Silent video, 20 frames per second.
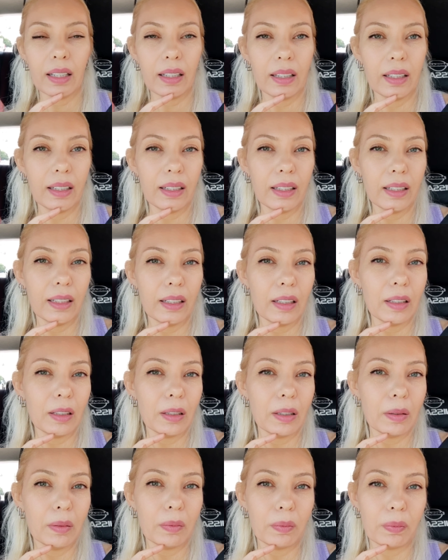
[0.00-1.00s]

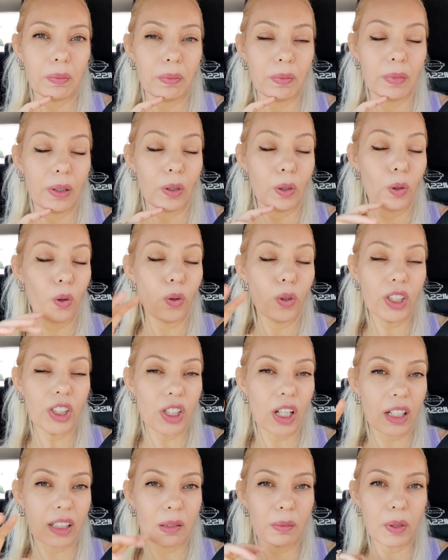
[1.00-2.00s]
E, o
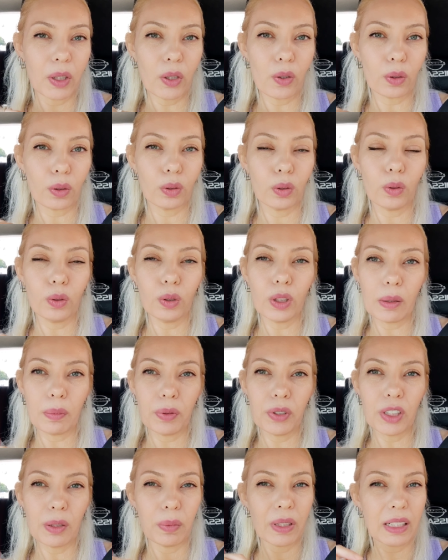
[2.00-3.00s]
hiç aklımda yoktu. Onu
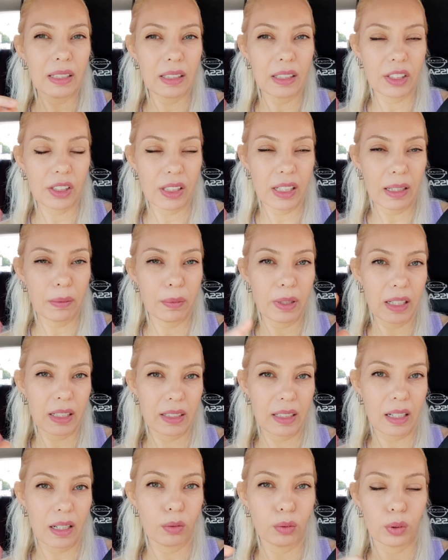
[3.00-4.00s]
yapınca biraz işler
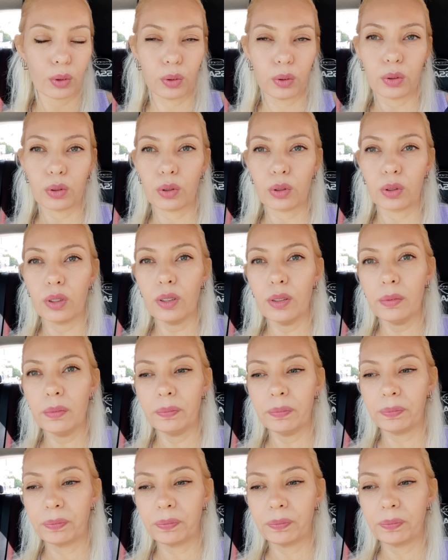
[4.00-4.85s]
biraz daha uzun sürdü.